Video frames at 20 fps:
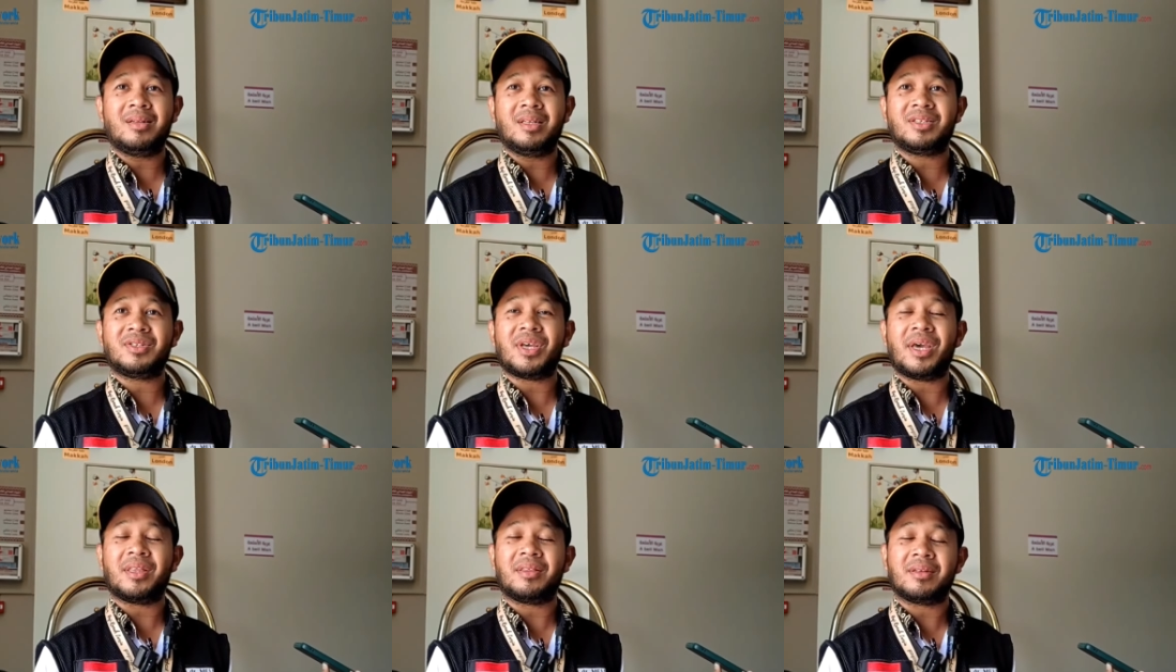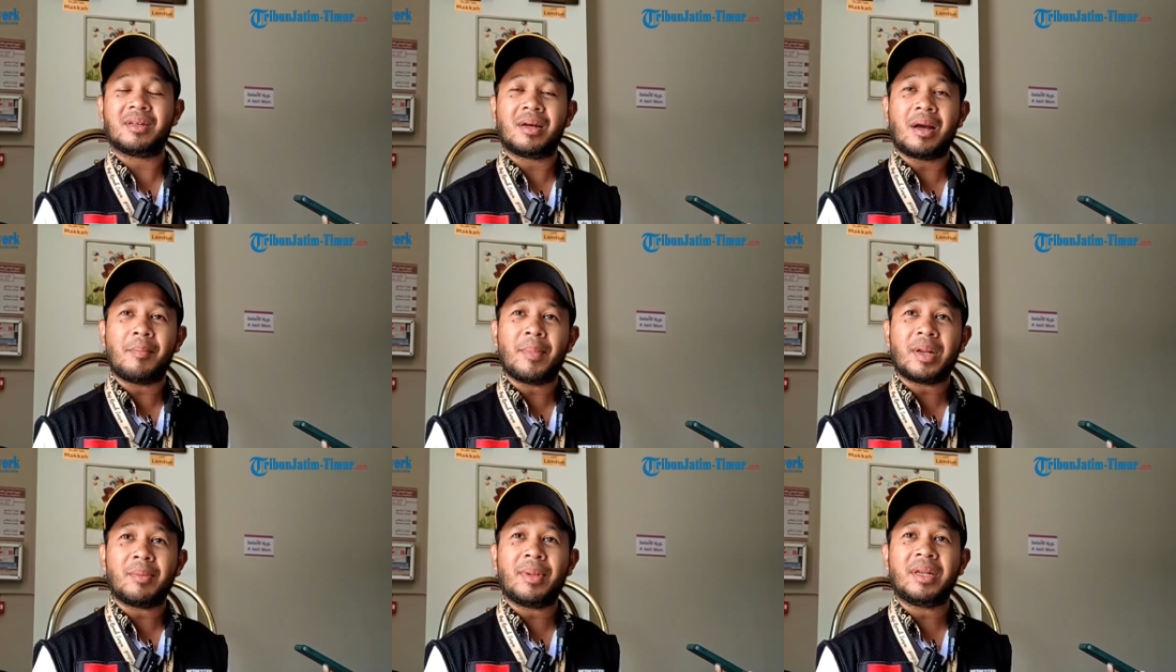desain
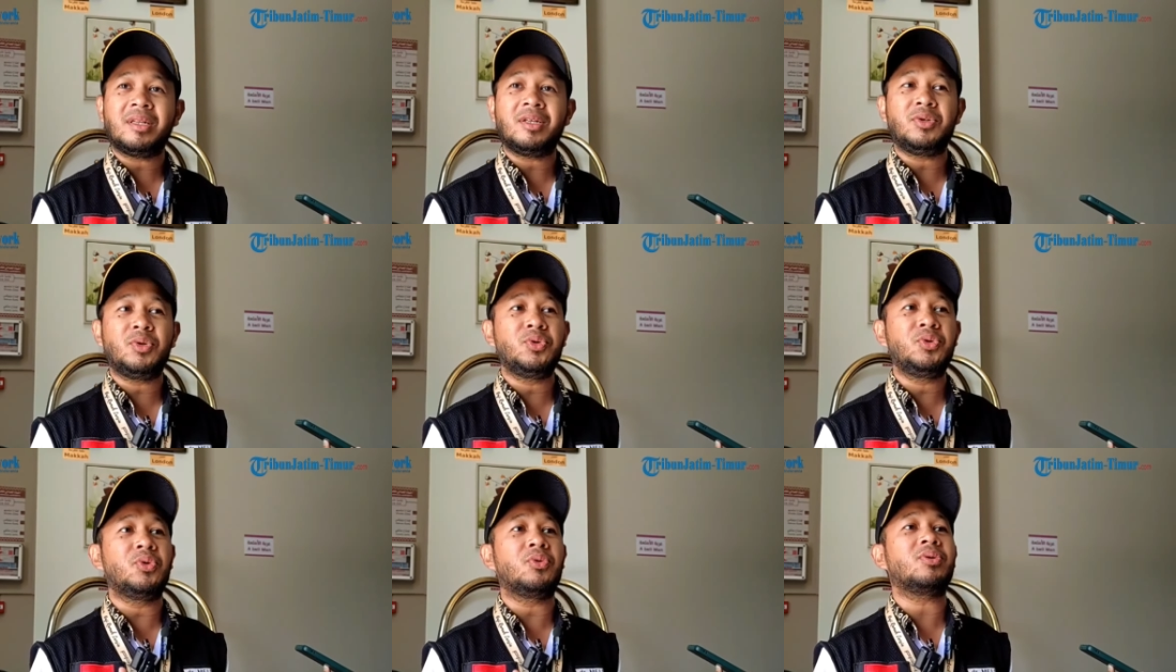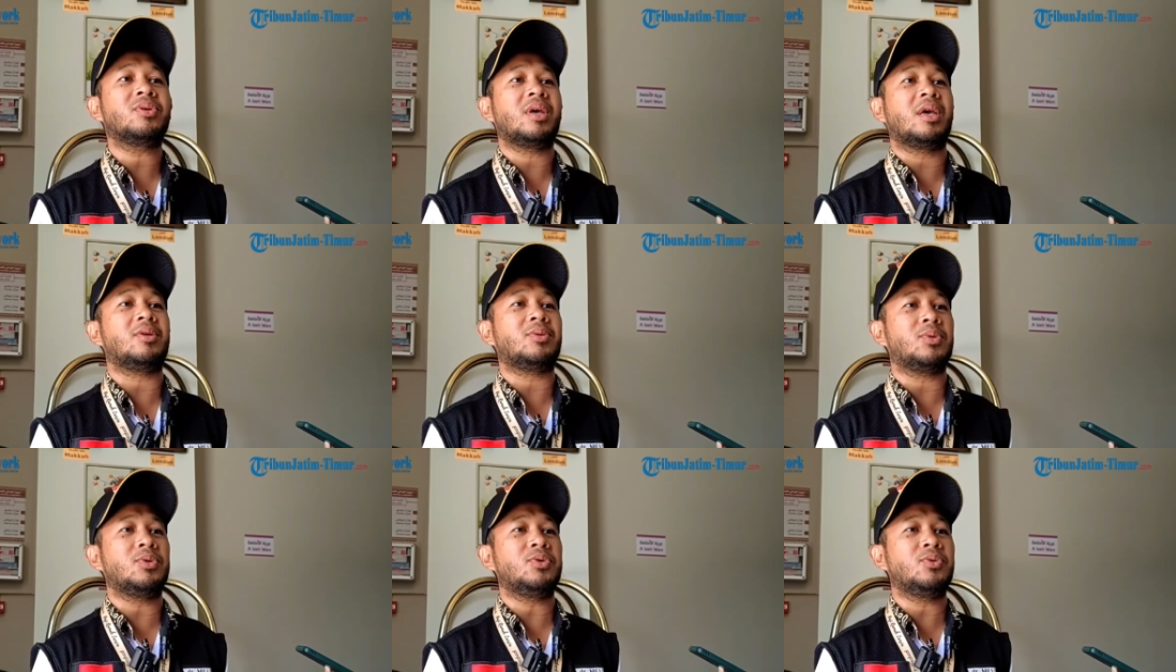kamar mandi
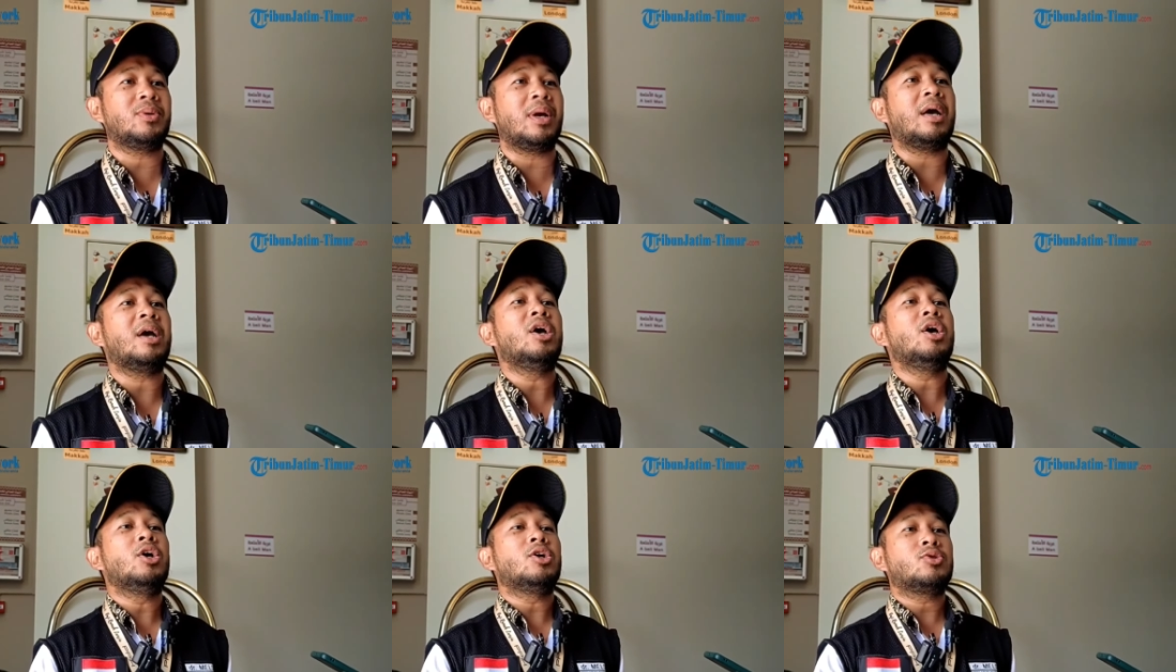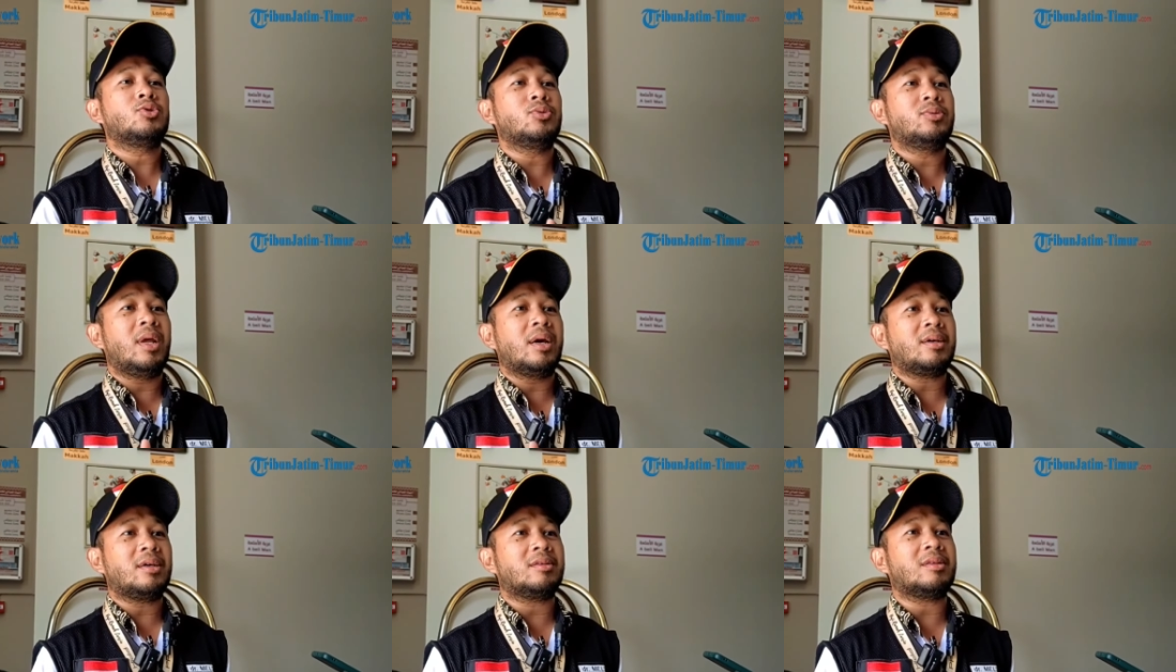duduknya itu juga
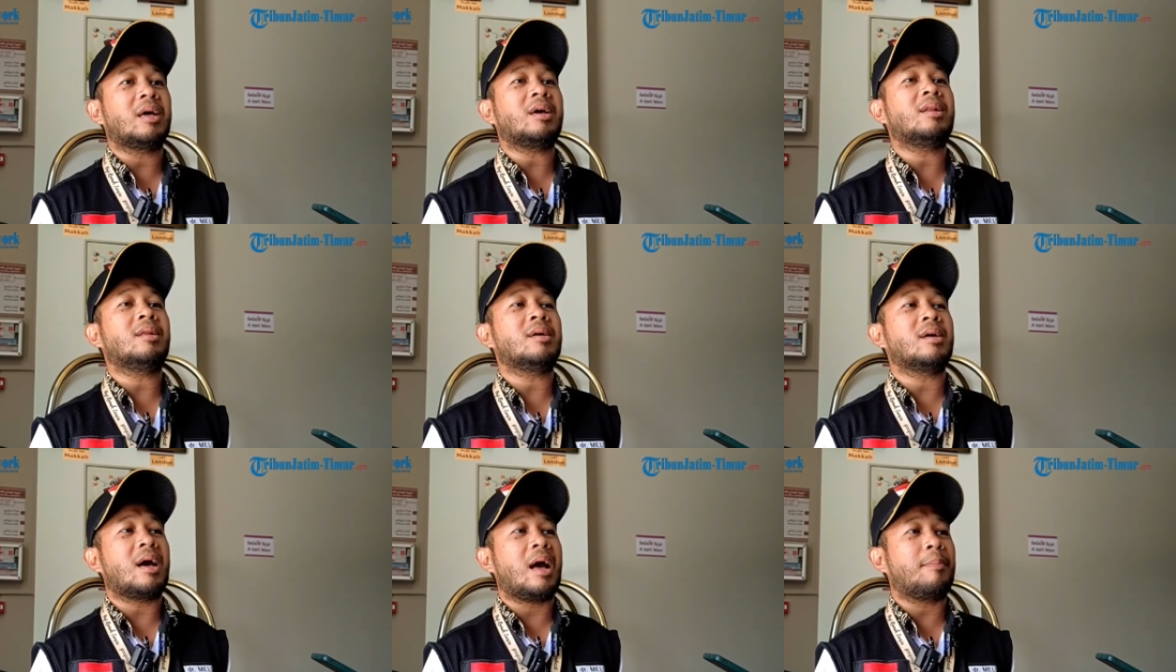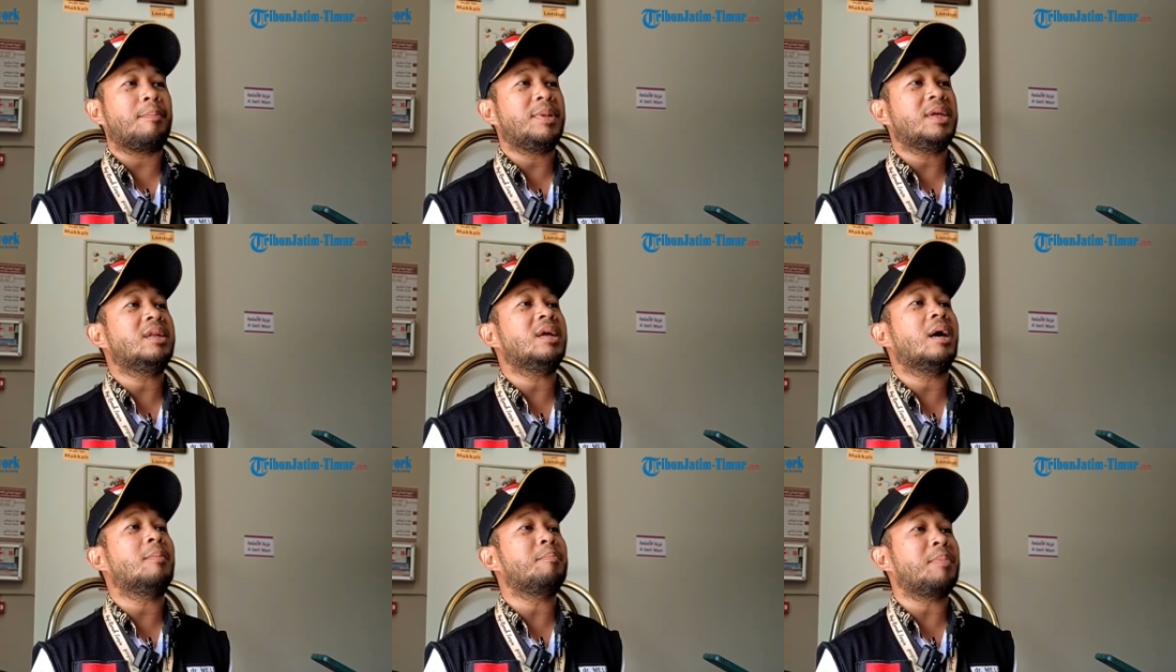sudah kita
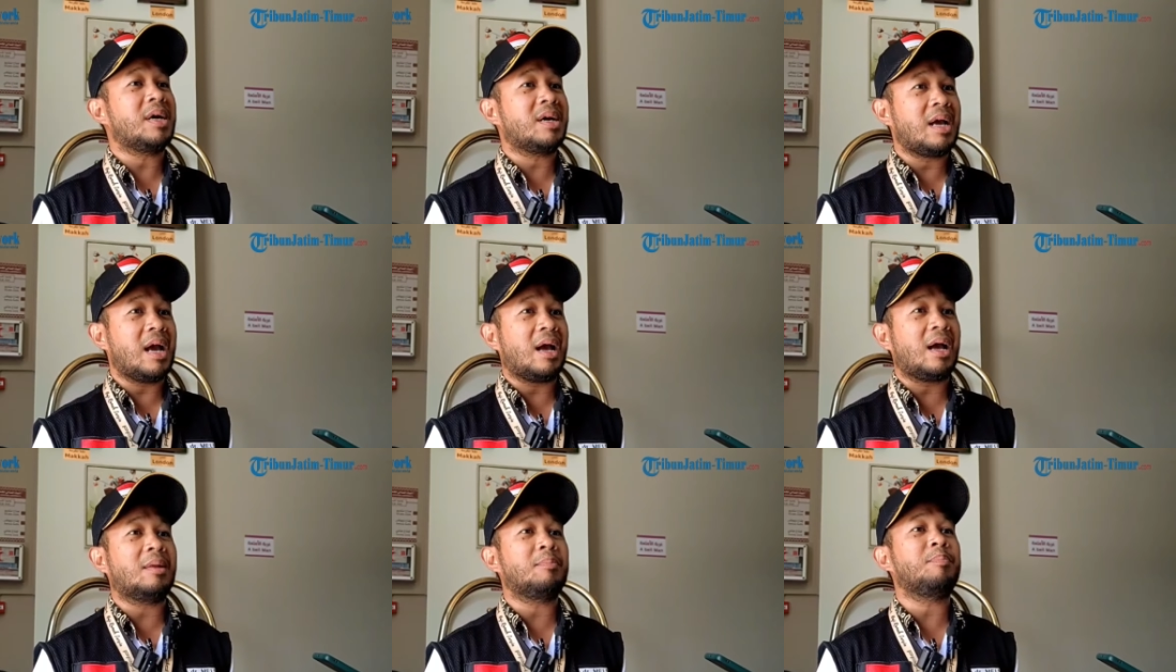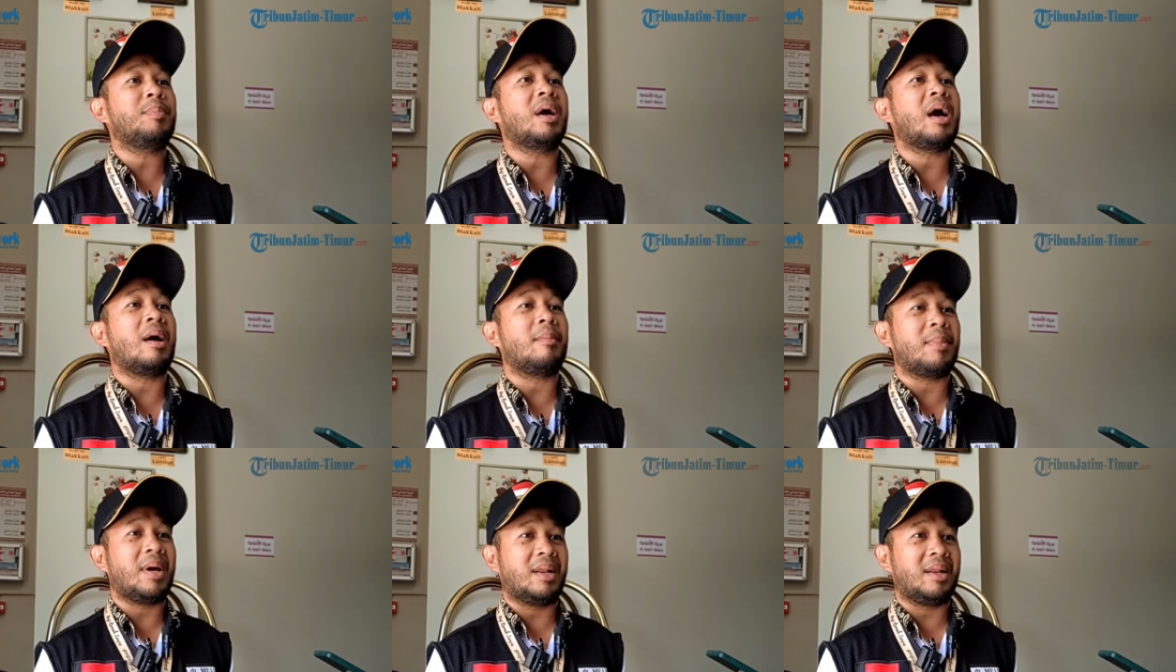lengkapi dengan pegangan
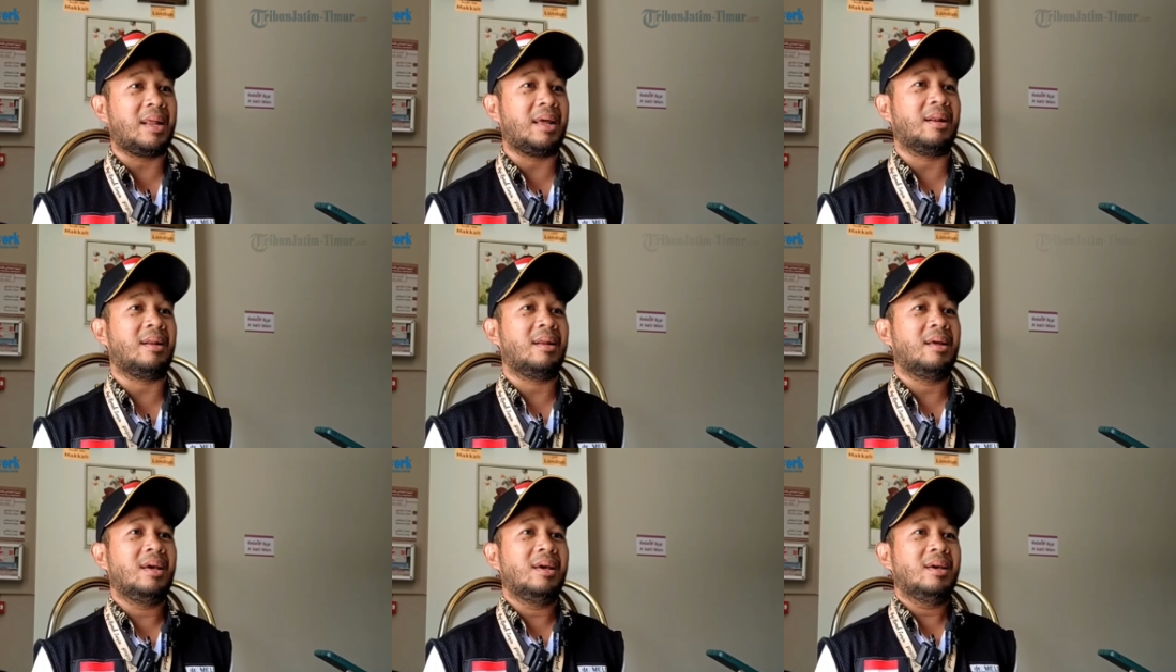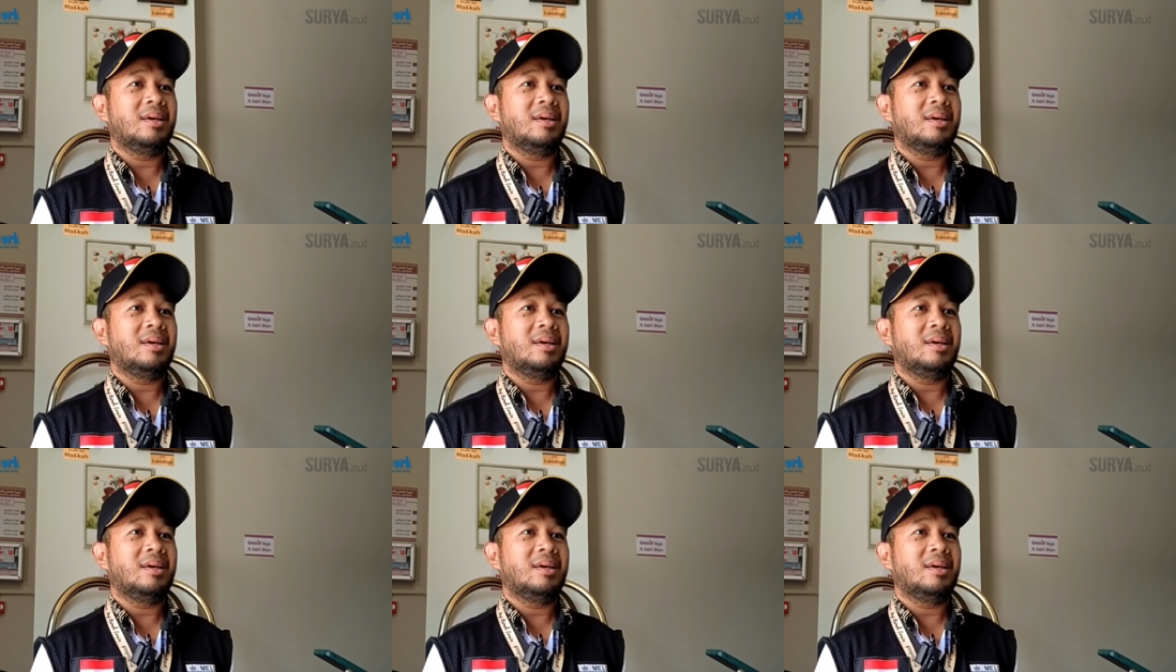pengamanan